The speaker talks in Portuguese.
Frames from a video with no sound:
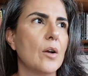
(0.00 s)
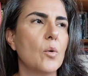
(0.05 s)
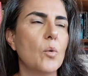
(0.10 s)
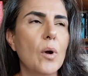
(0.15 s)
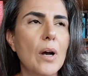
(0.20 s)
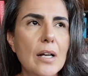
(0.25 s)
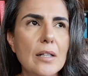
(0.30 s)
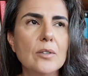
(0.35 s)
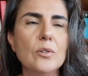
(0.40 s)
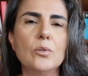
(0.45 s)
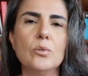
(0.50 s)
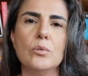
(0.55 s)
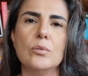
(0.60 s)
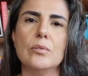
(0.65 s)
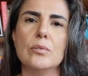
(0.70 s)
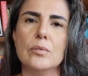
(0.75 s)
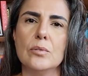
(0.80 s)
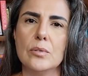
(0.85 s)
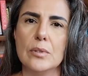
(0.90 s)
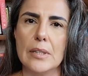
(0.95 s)
quando
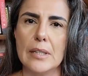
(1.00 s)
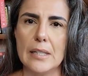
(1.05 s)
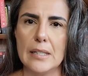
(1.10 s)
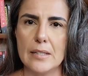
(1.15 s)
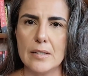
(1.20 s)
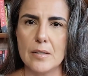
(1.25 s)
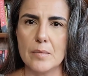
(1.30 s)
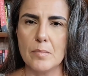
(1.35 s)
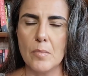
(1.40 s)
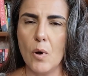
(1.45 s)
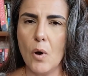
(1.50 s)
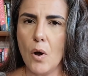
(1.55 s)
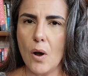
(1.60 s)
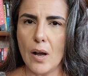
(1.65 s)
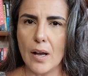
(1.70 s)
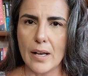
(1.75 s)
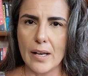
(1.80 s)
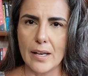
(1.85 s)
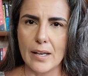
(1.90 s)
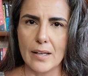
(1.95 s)
eles
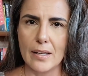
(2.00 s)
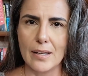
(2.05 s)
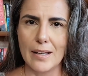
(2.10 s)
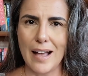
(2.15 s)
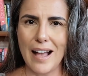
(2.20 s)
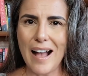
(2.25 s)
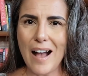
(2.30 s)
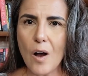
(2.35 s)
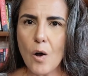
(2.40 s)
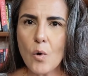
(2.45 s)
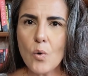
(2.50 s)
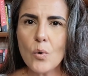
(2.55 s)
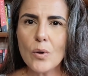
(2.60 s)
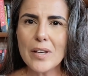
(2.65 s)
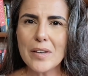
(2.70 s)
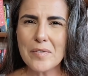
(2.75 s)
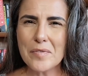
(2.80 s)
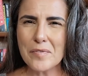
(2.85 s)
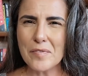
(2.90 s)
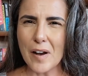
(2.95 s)
morrem, há algo
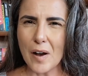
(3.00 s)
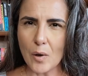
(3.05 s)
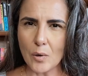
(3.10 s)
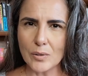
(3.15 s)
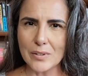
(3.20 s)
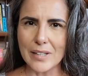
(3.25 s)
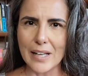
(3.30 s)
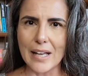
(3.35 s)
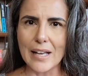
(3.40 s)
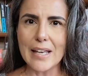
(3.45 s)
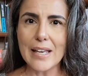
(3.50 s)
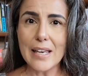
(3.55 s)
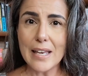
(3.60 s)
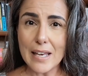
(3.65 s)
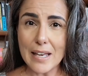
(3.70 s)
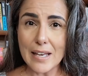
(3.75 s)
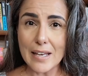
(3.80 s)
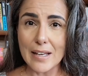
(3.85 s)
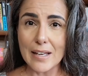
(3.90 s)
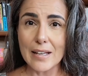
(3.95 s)
que falta
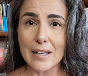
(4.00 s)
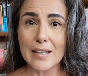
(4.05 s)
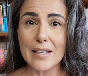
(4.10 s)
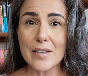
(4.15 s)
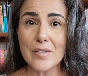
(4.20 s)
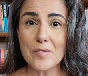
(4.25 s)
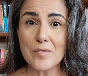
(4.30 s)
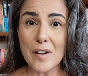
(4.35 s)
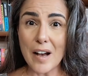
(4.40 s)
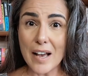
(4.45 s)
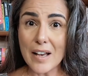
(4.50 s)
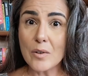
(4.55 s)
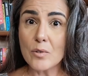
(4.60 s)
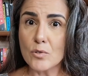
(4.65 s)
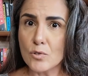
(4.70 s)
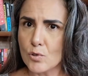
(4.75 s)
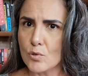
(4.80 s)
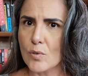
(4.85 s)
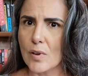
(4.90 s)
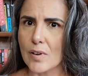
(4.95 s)
e que vai
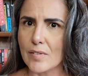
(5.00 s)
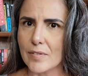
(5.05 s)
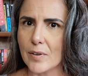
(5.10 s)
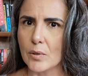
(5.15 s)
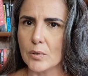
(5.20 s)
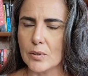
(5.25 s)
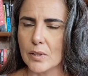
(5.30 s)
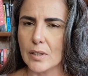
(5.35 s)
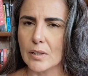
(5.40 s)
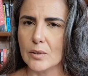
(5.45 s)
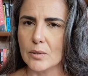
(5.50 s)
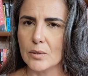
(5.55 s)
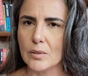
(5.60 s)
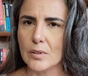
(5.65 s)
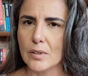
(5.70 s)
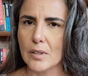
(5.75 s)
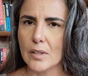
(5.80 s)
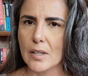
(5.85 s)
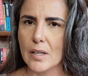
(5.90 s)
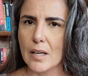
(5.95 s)
continuar faltando.
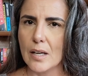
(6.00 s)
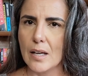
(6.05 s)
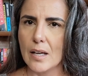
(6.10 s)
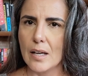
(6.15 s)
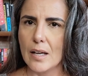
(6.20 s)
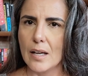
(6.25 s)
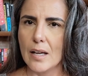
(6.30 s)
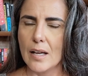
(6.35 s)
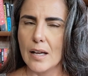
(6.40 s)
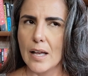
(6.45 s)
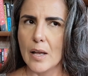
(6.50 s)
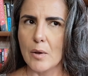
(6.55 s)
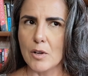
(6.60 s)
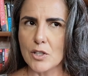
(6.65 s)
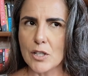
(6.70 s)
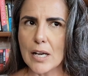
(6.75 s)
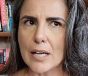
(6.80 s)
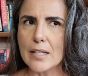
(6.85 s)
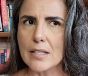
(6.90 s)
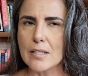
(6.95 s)
Eu
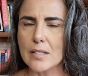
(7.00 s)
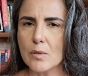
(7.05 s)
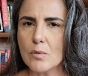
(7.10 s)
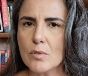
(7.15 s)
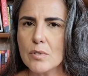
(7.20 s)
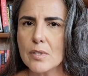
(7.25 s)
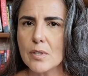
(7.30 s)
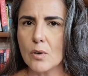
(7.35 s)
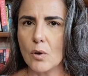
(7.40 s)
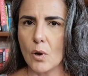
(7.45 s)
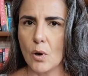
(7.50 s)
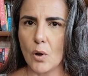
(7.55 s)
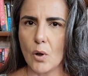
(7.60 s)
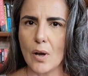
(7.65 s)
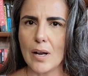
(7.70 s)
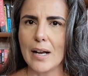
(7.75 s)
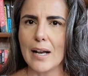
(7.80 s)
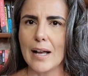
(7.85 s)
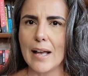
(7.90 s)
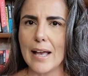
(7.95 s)
acho que a questão que se
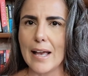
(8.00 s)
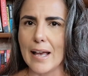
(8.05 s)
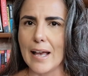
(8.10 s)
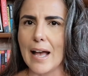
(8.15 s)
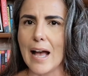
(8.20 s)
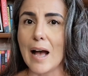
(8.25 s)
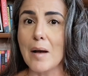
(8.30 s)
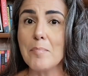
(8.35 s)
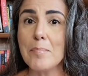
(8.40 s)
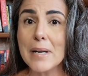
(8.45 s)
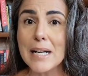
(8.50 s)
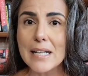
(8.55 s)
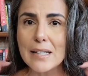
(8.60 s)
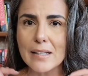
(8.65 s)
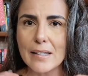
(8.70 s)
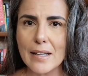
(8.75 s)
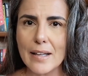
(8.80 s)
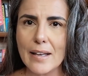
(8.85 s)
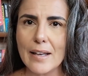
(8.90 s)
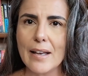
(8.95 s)
coloca é
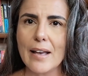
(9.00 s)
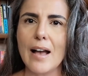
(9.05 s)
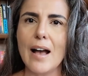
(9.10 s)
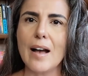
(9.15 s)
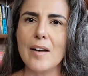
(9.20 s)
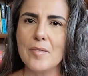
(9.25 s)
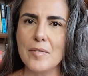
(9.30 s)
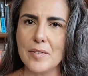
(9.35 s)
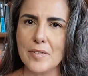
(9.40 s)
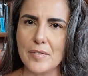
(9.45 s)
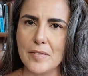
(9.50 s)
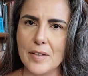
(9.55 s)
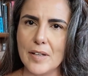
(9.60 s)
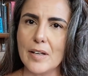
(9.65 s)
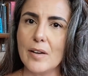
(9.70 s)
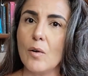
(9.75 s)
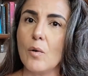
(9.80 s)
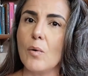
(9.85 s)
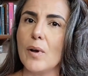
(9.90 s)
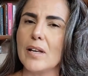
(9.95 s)
aprender a
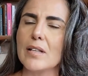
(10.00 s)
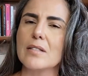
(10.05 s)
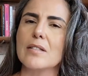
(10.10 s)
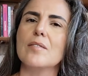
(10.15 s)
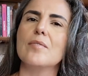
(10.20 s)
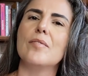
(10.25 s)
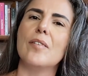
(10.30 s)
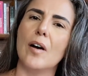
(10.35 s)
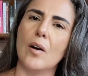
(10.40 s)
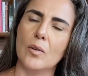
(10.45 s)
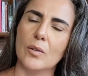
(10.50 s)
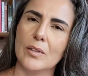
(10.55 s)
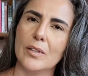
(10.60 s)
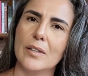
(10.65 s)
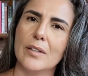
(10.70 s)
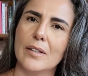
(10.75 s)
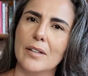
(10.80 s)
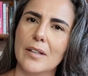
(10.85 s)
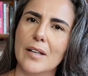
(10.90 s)
viver com essa falta.